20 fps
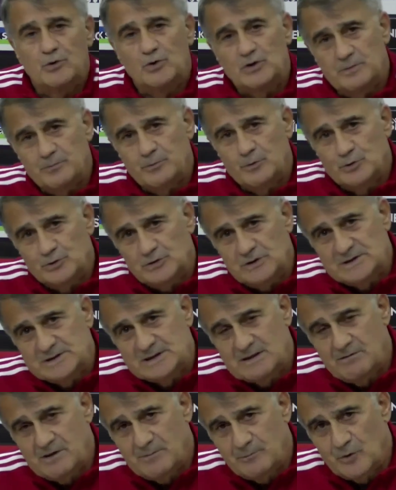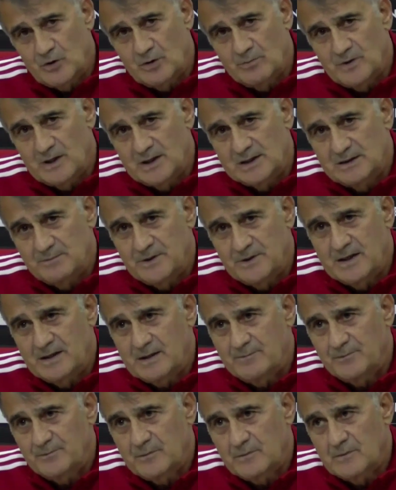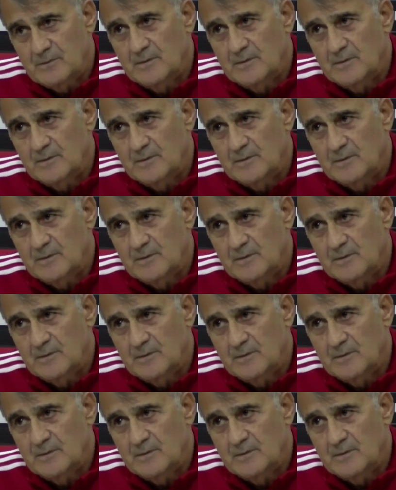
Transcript: Böyle bir oyuncu istemem normalde. Ben